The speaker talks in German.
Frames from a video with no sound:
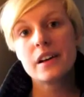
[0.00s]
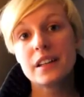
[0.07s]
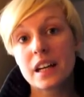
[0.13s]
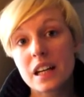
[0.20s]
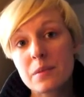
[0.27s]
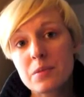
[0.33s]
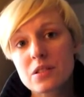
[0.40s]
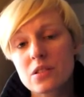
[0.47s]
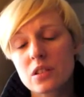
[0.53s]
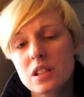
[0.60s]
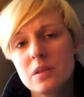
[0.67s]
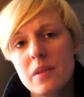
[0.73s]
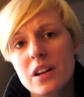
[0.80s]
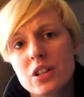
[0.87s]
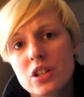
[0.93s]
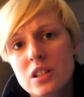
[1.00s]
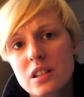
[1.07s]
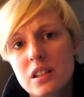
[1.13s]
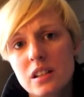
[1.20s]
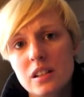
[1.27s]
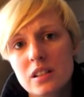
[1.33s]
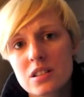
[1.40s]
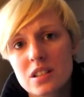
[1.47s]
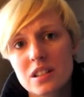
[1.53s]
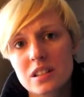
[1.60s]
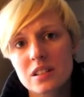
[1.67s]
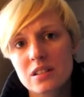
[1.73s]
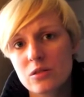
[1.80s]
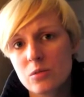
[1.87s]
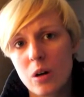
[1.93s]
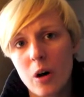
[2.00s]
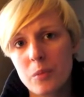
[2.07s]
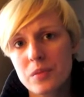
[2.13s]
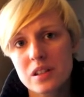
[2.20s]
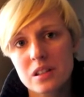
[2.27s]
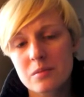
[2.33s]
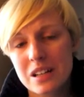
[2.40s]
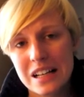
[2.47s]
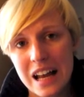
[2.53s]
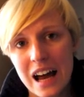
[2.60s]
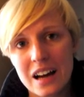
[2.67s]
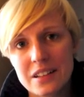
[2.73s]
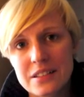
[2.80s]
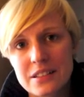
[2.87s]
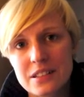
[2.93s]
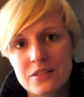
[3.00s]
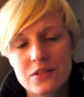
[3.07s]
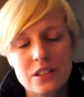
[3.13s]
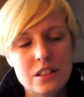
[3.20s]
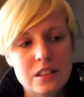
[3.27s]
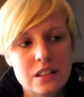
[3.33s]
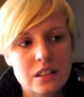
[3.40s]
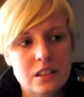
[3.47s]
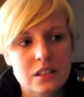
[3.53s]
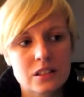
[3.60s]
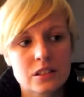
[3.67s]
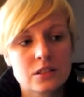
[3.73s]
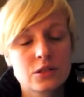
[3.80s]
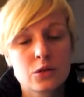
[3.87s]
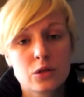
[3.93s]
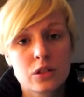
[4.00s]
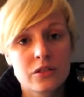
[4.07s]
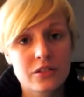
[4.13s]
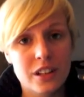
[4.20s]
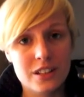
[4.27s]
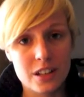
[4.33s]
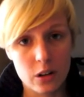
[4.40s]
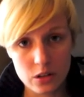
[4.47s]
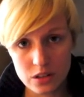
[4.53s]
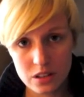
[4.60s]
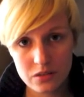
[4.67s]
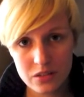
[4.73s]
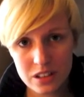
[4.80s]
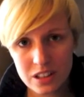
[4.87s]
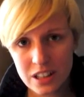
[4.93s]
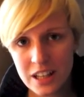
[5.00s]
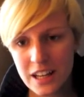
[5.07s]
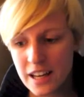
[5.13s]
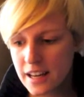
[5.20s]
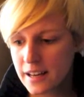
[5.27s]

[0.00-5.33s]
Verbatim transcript: Dann gibt es noch die Menschen, die sich überhaupt nicht im Klaren sind, wie ihre Zukunft jetzt aussehen wird.